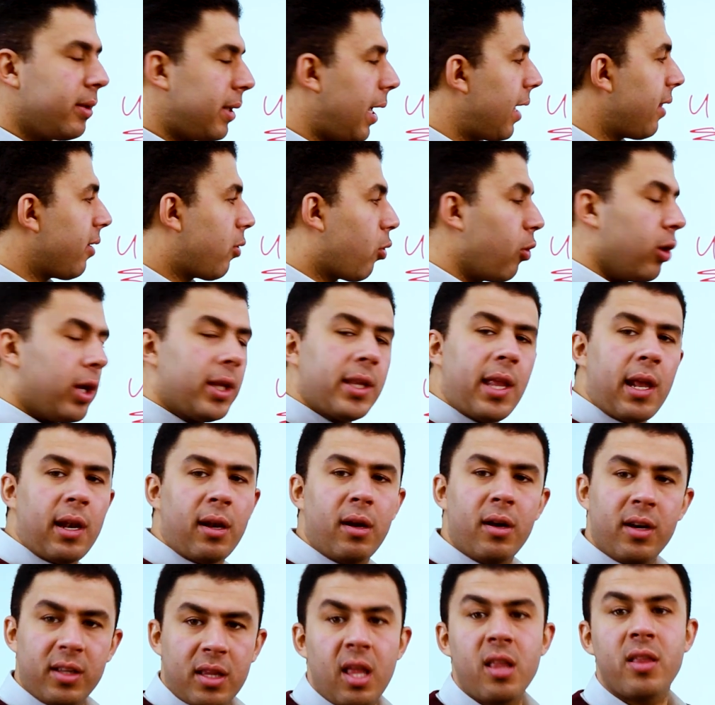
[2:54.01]
يعني كل ده
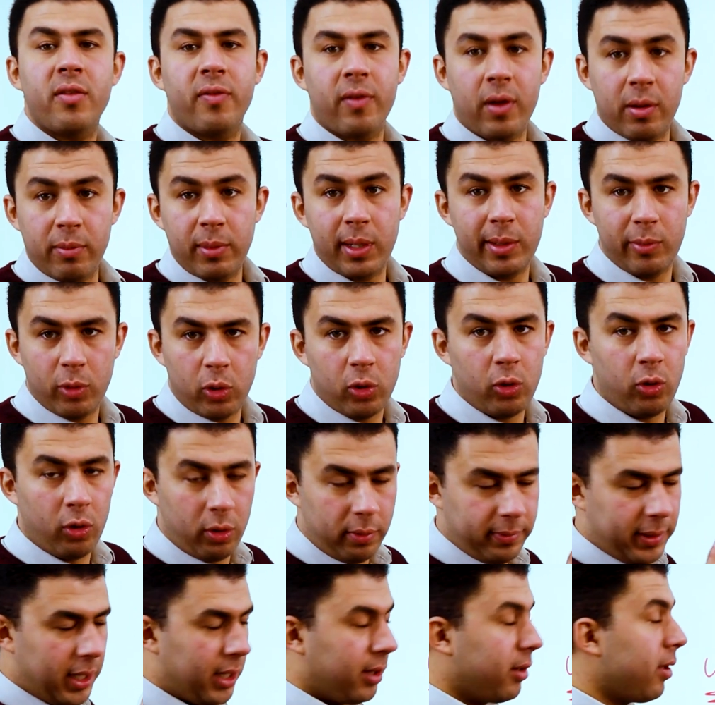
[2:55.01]
اوف ارم اللي بيقول
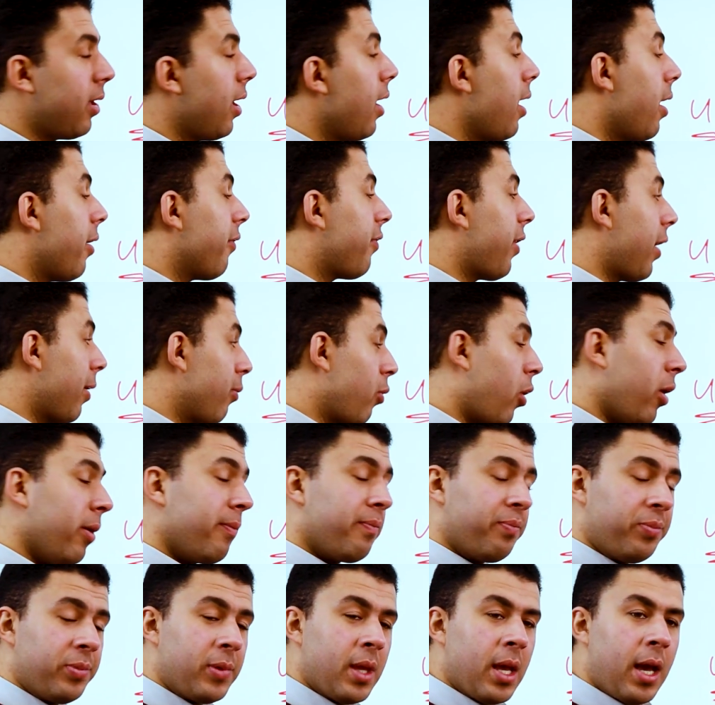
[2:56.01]
لهم يعني
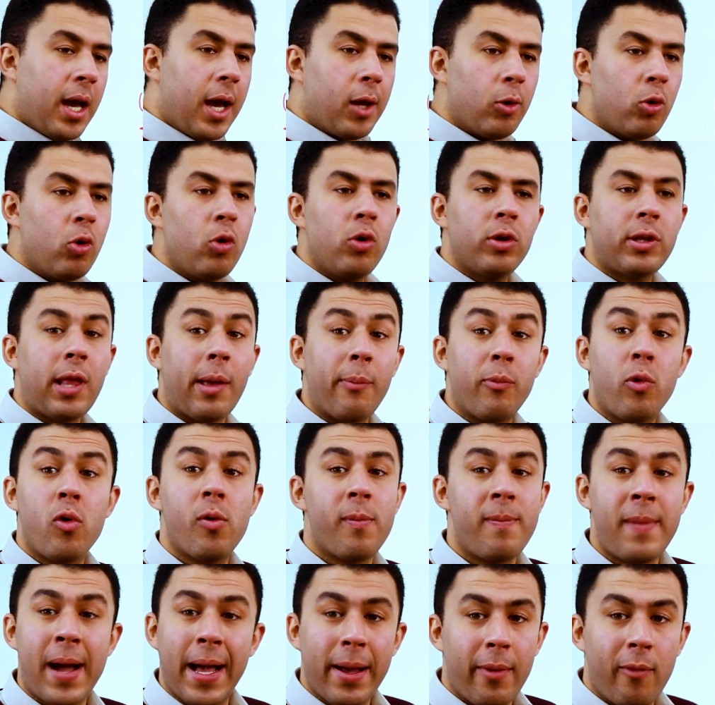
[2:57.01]
فالمهم قالوا له
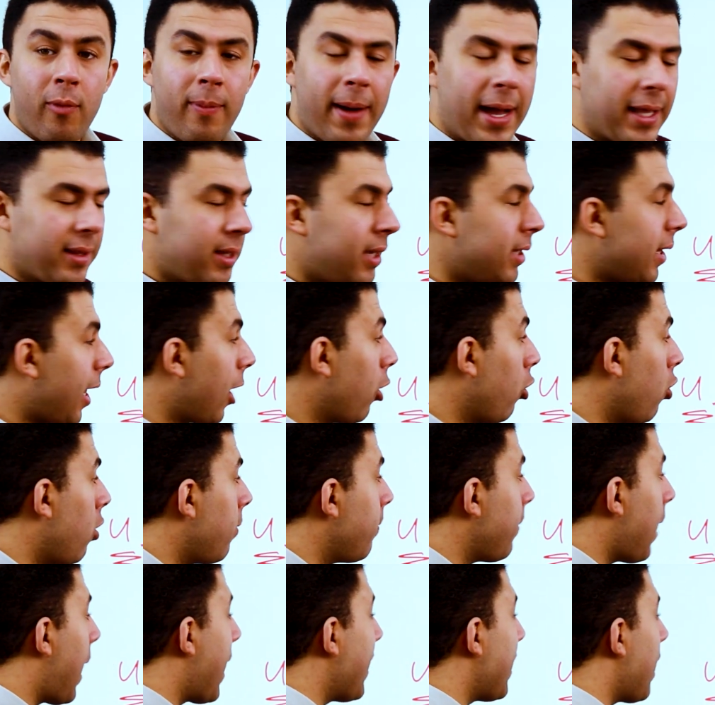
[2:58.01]
طب وبعدين قال
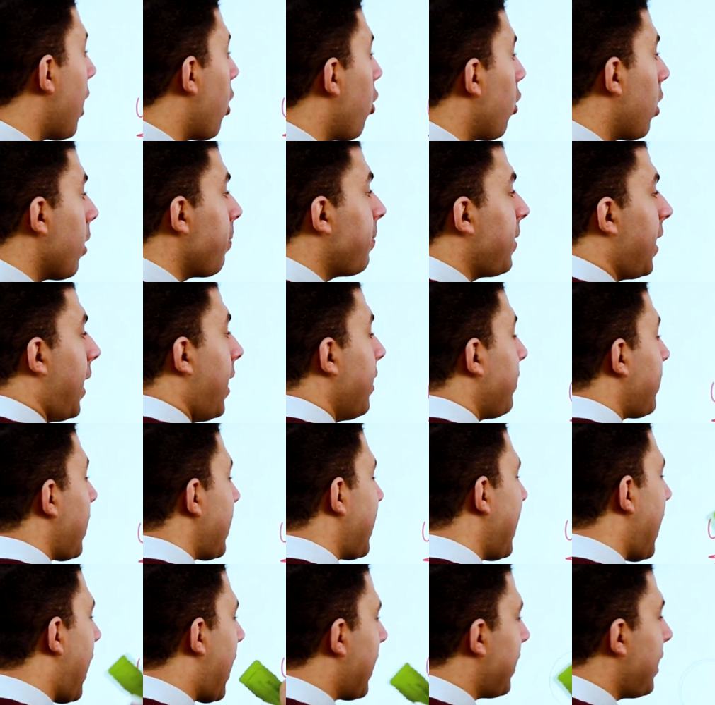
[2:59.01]
لهم انا لو جبت
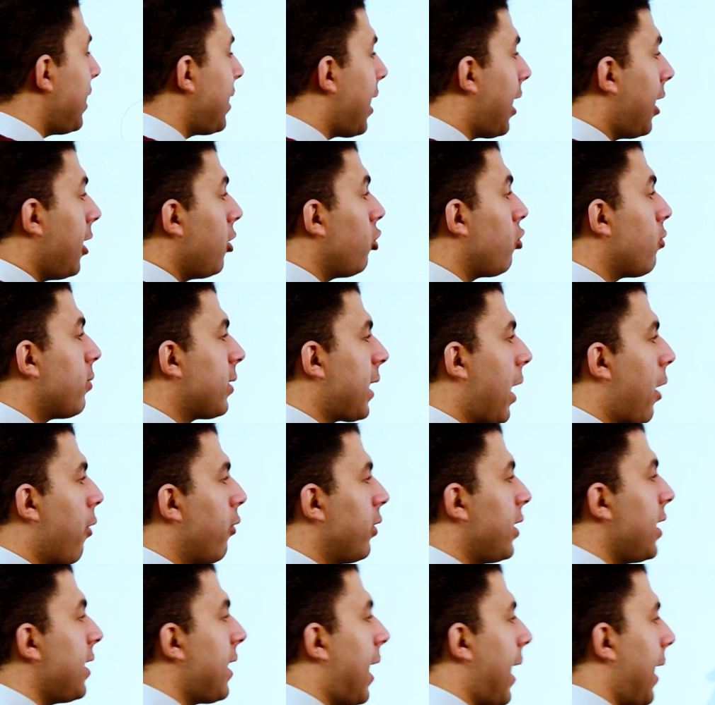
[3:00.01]
حته الحديده اللي انتم
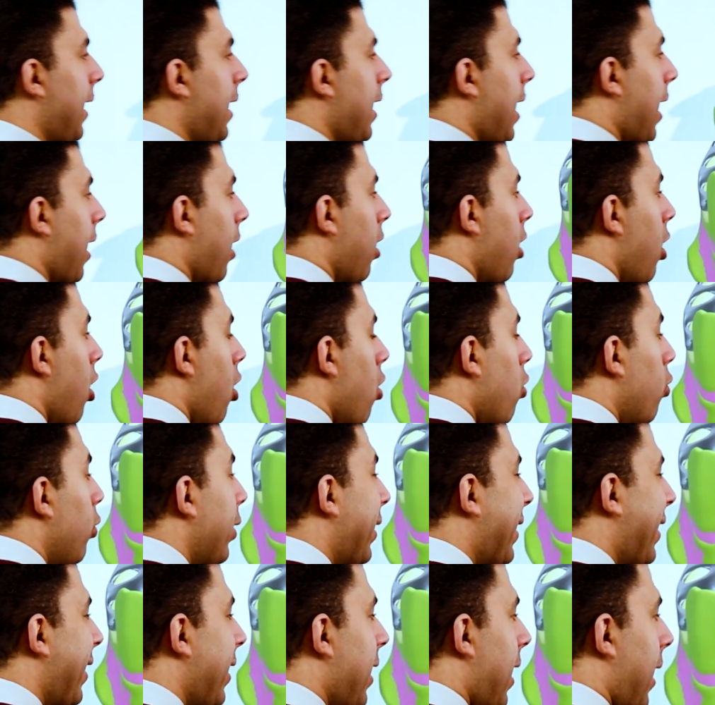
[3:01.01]
متعودين عليها
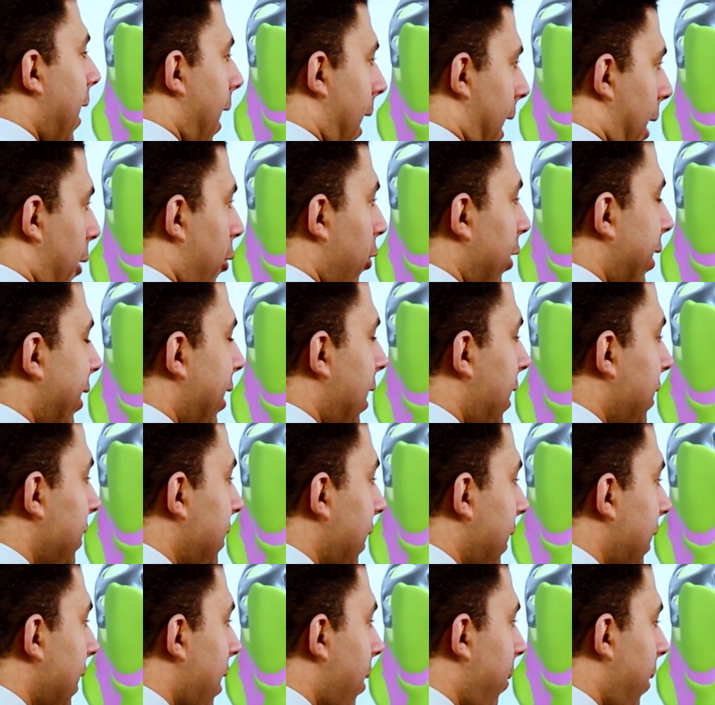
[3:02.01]
وطلع
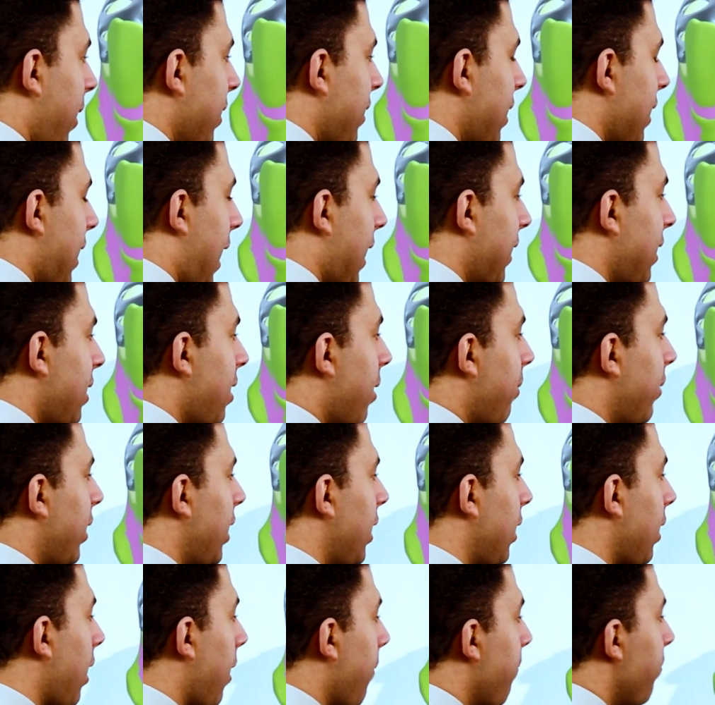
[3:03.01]
وطلعت كده بحته حديده
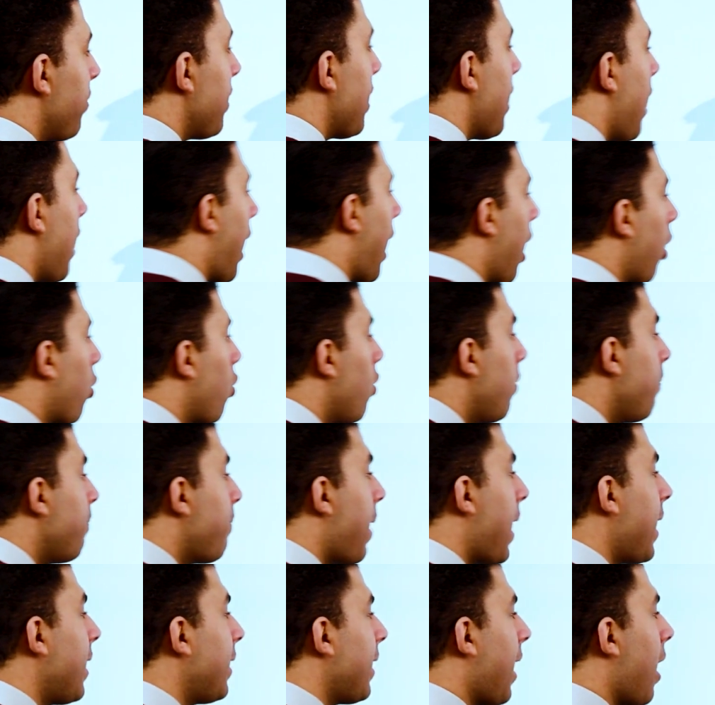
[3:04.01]
من هنا
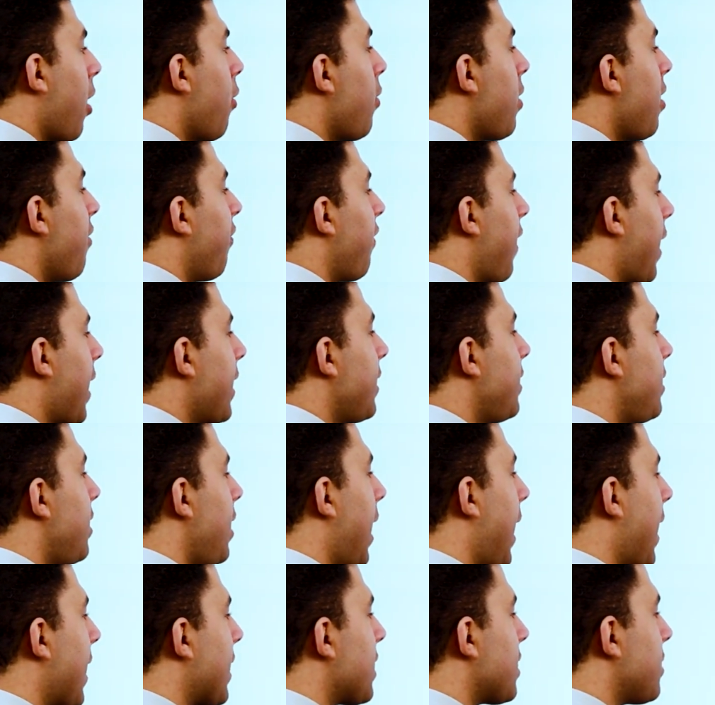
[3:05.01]
هكون باين قوي
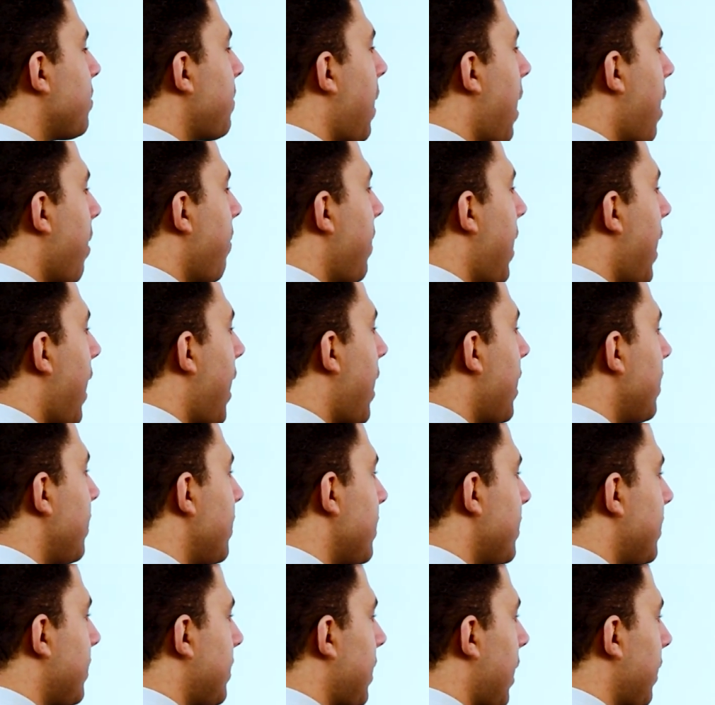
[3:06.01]
فهدي حاجه اسمها باد
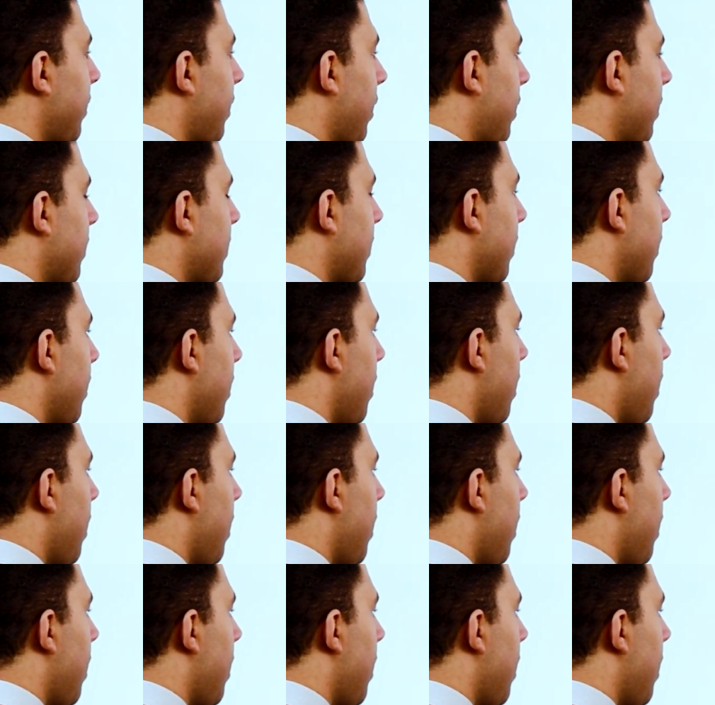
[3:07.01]
استاتيك